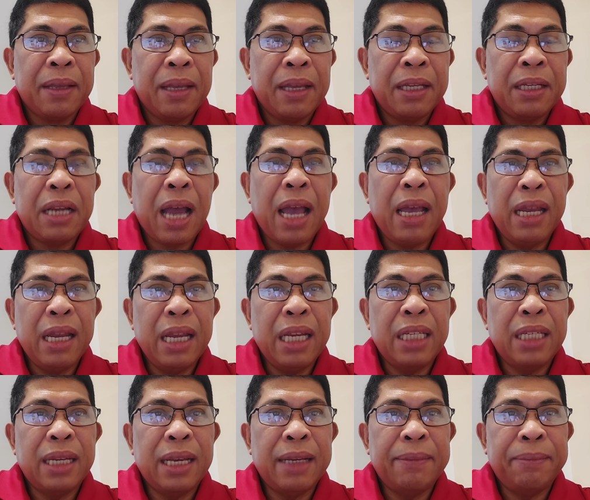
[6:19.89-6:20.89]
Chinese
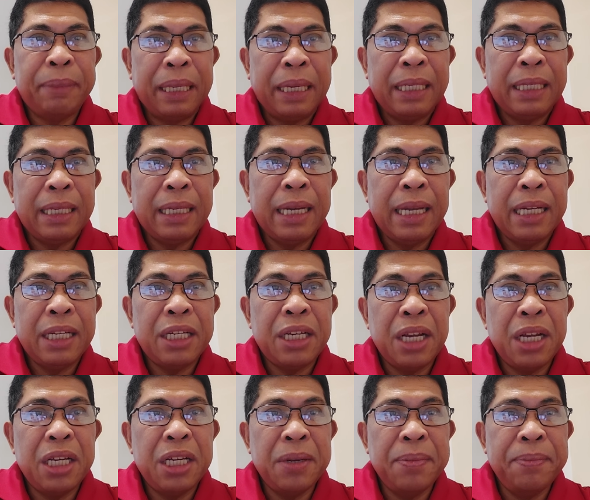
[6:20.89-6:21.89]
uh, President Xi
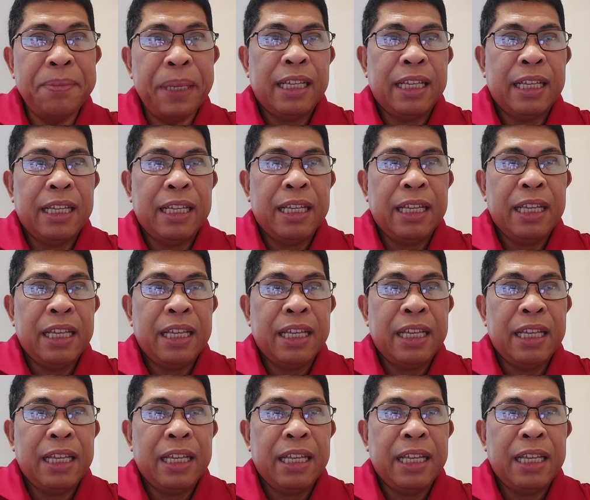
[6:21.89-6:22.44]
Jinping,